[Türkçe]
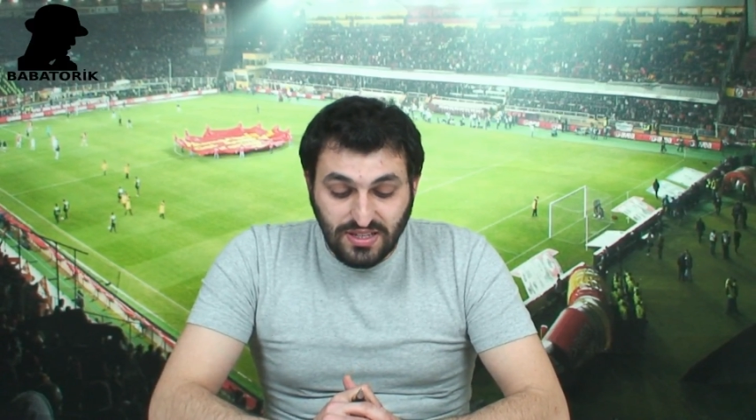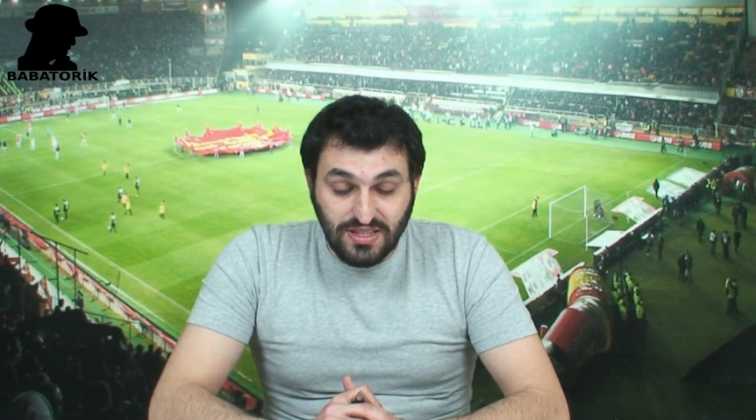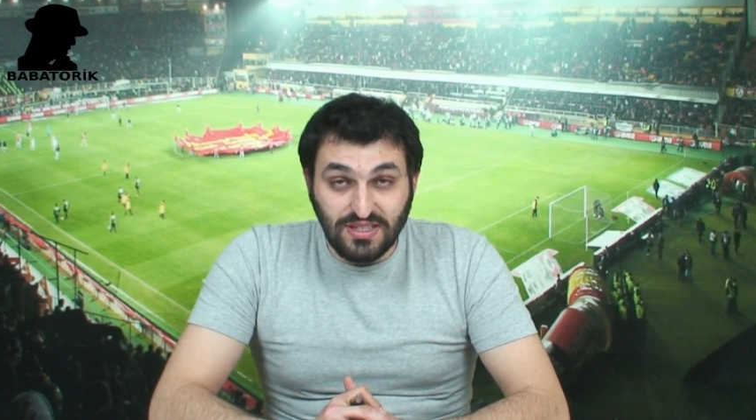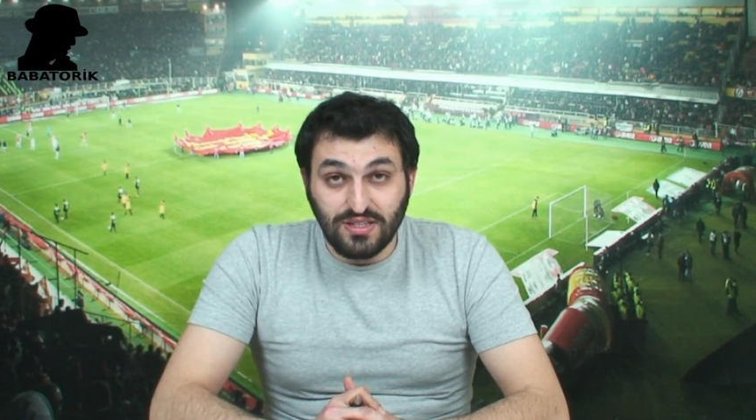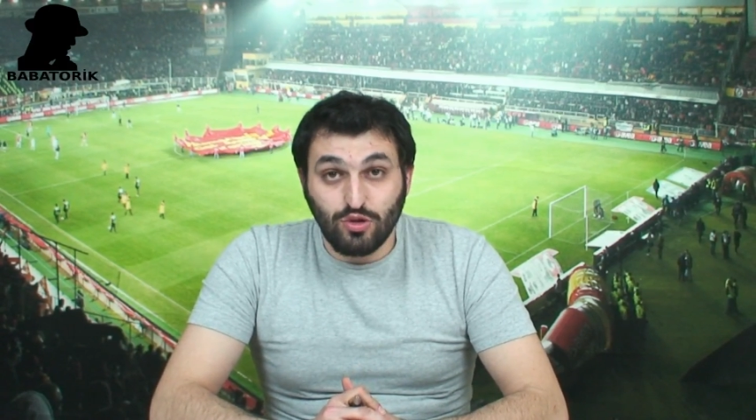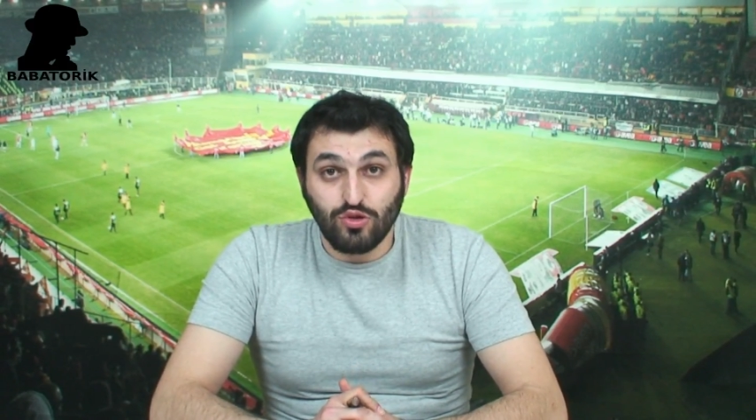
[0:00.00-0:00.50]

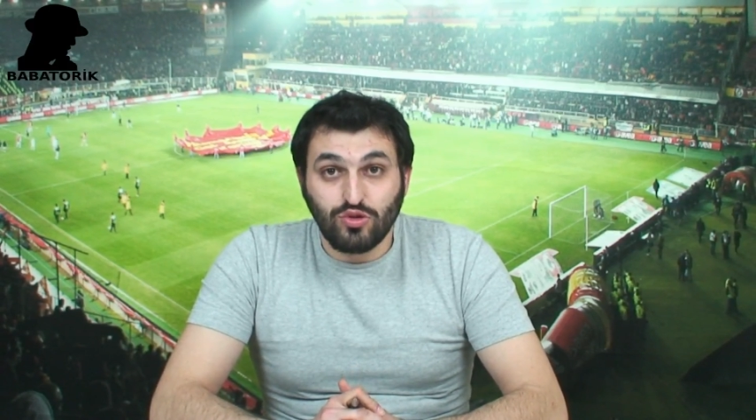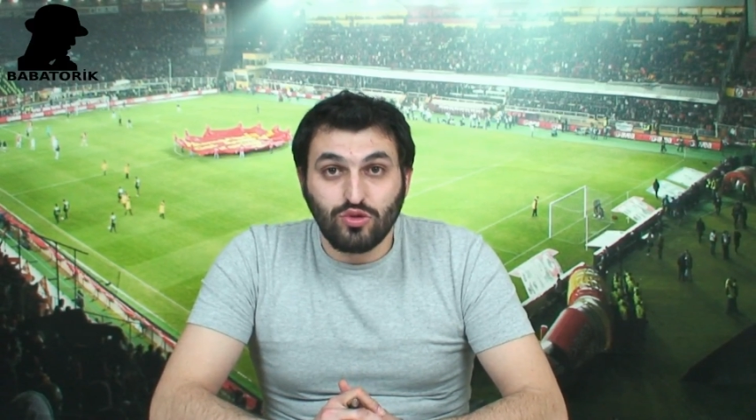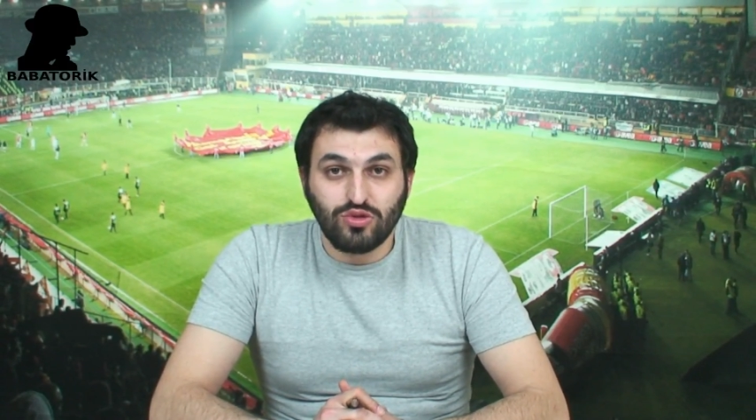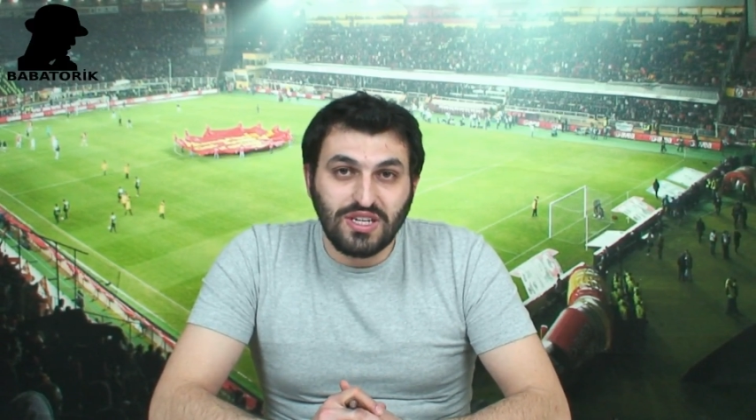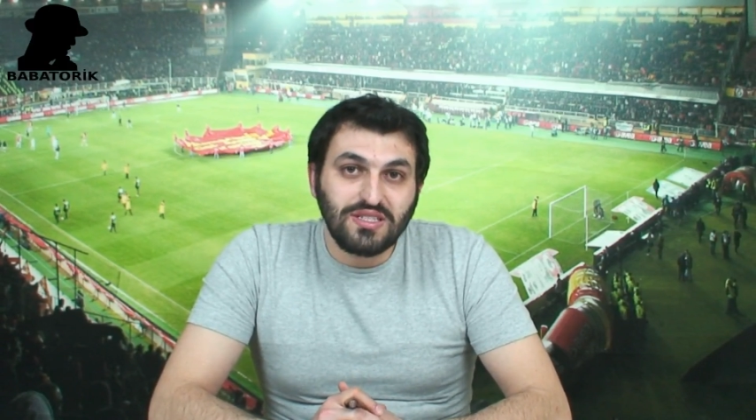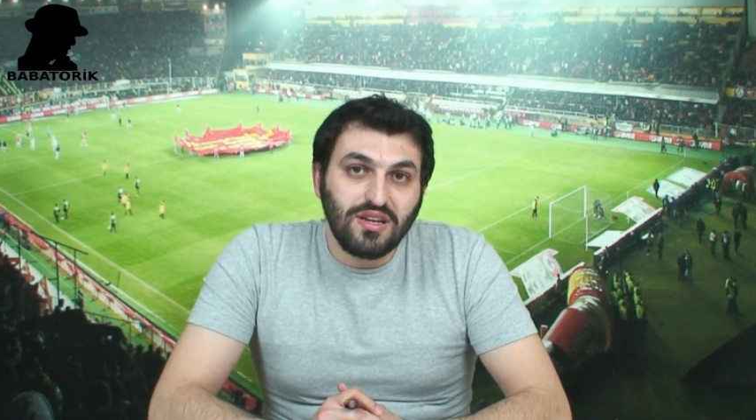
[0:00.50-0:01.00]
Sezer
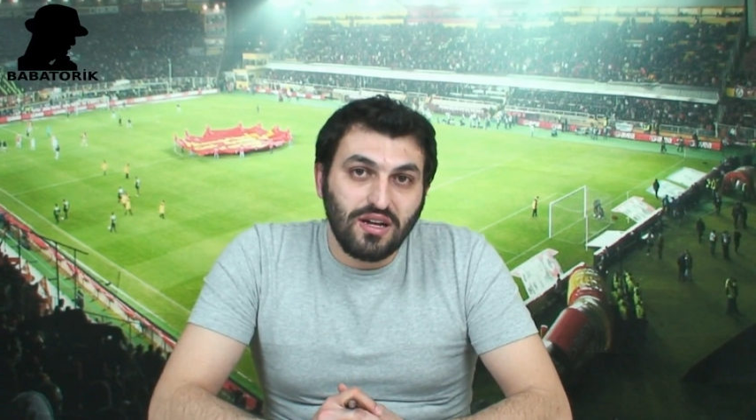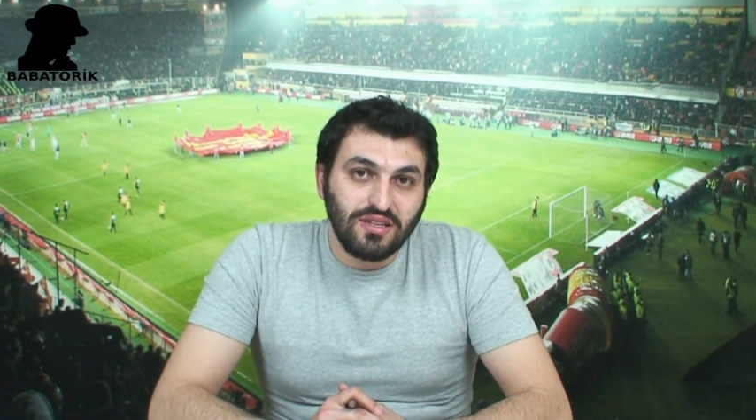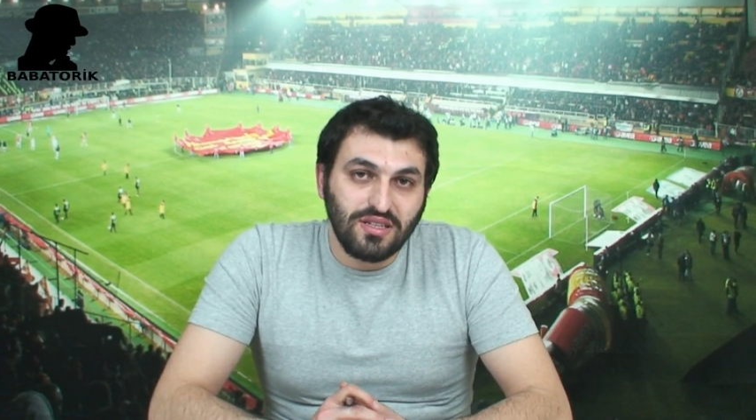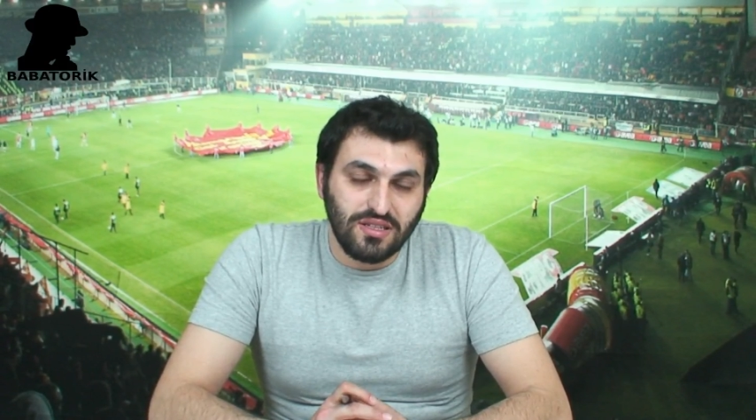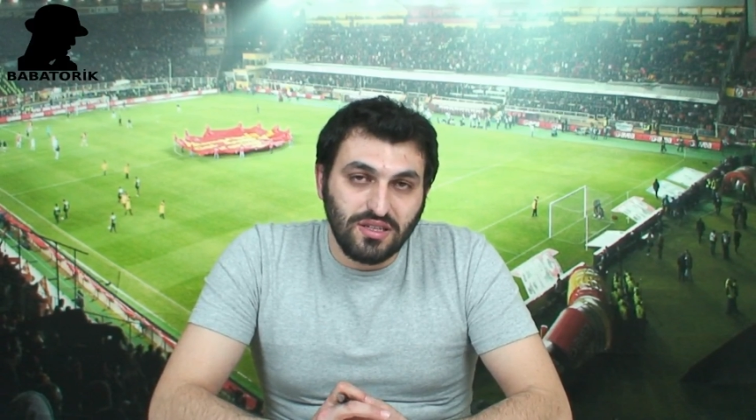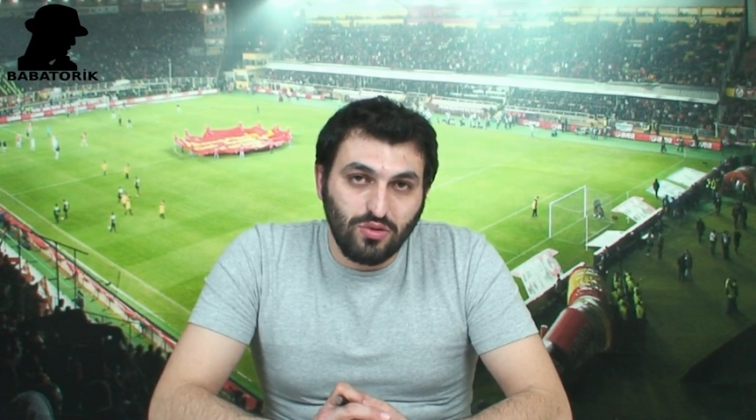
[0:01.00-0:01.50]
Öztürk
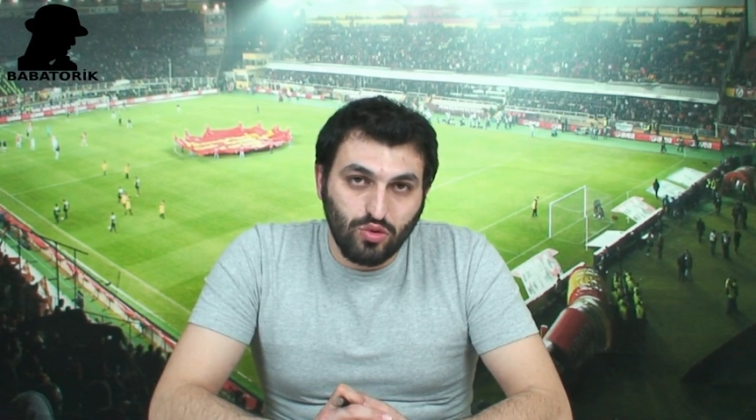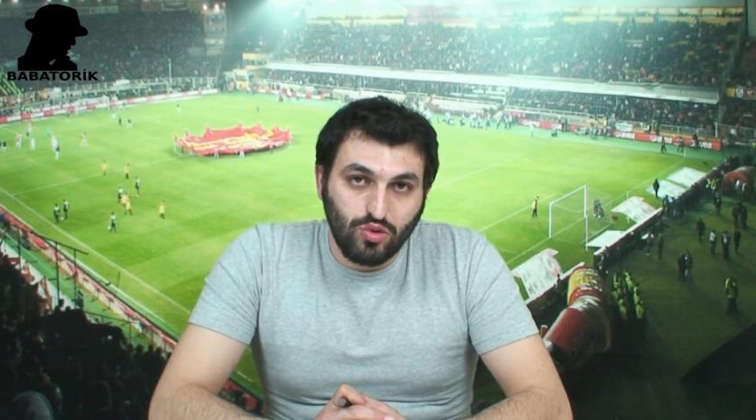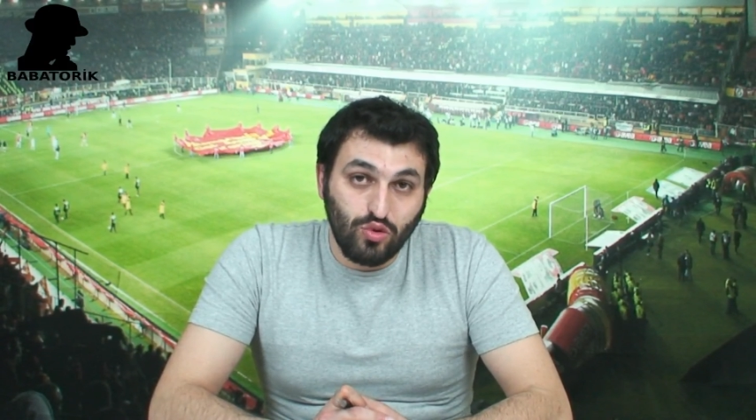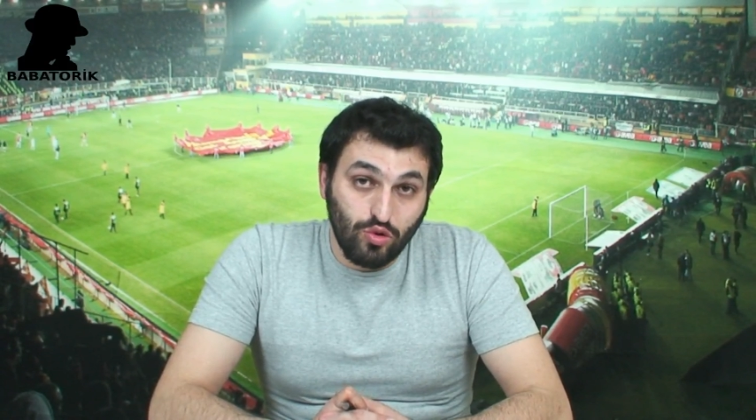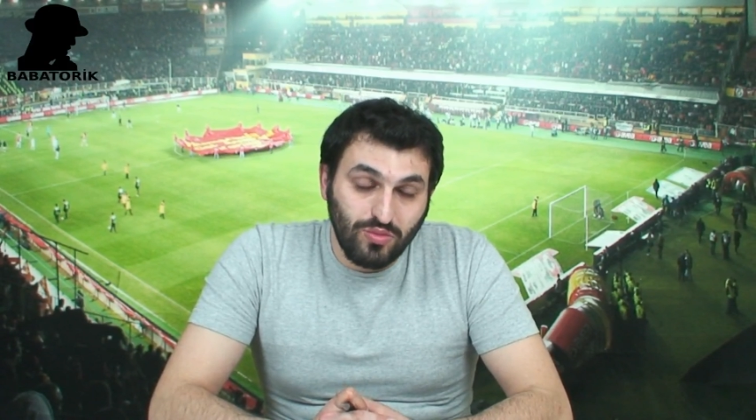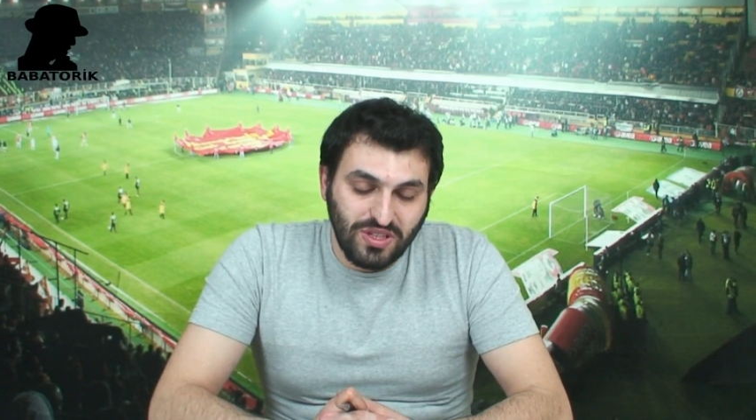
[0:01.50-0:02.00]
cezalıydı.
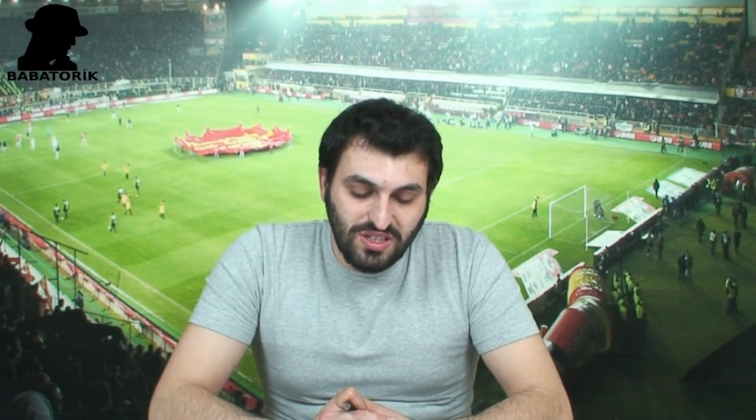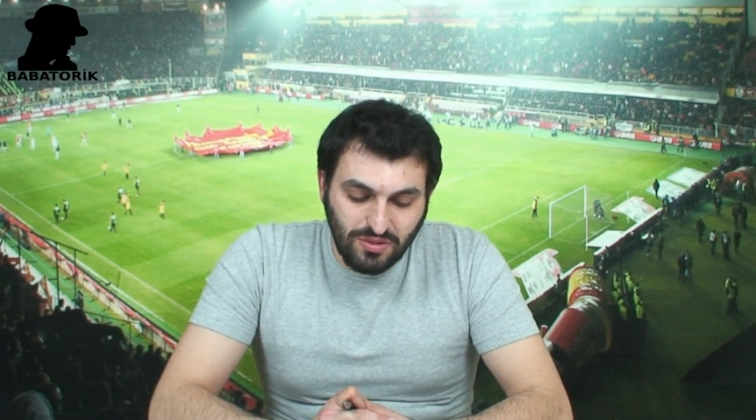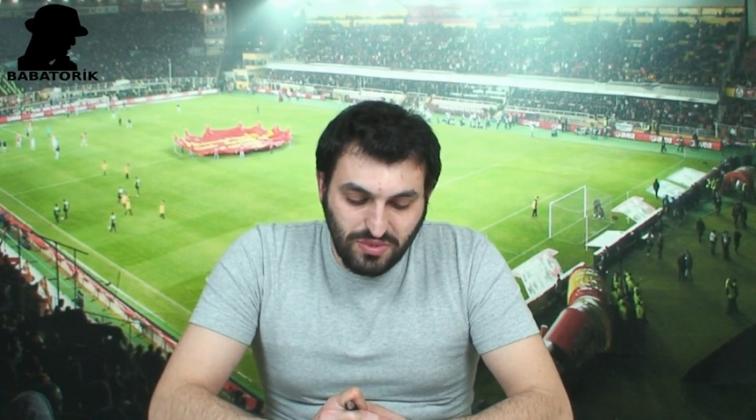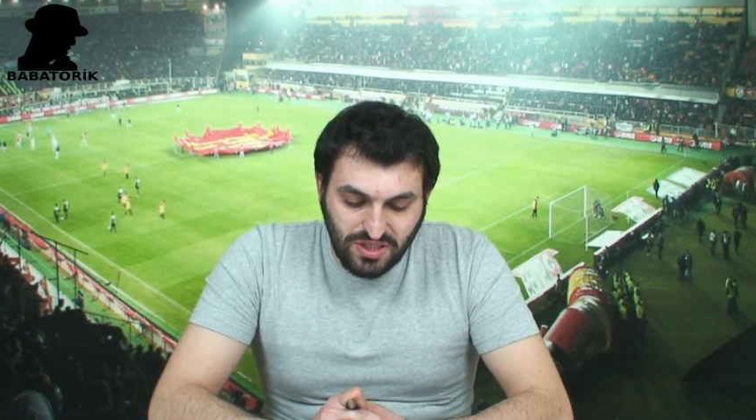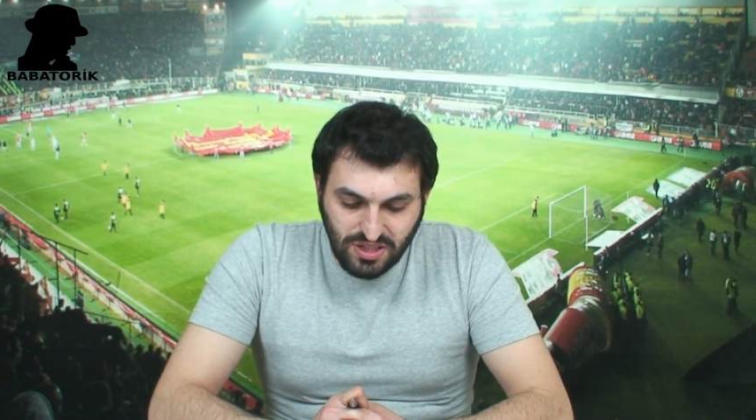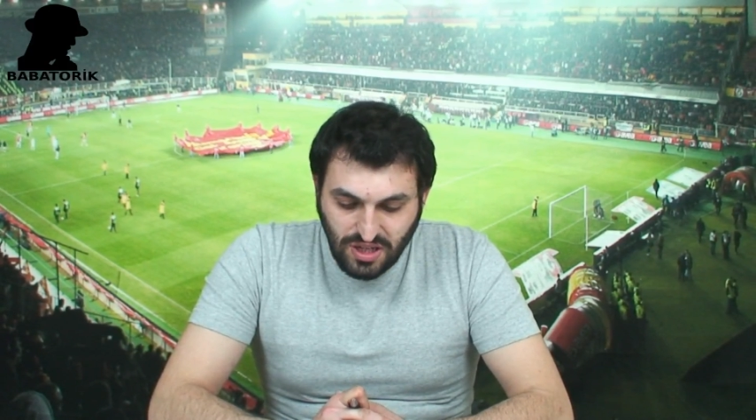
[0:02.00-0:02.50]
Onun
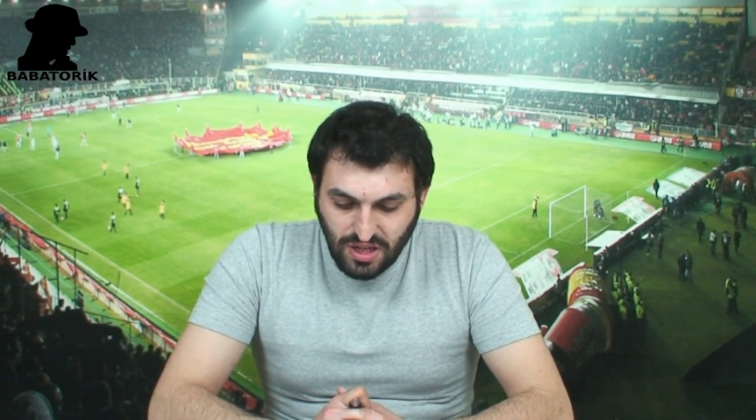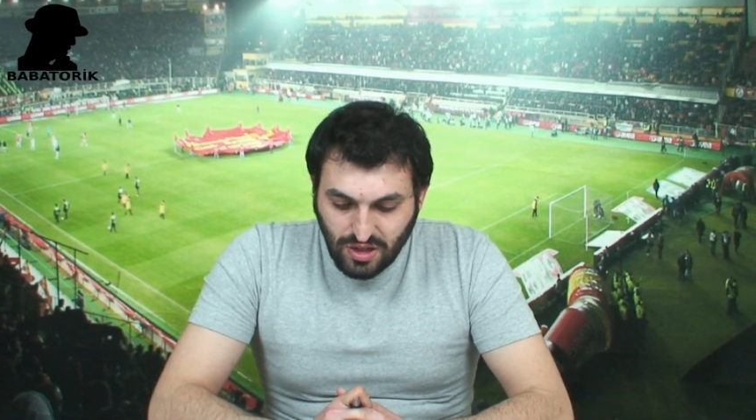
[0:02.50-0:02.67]
olmadığı bir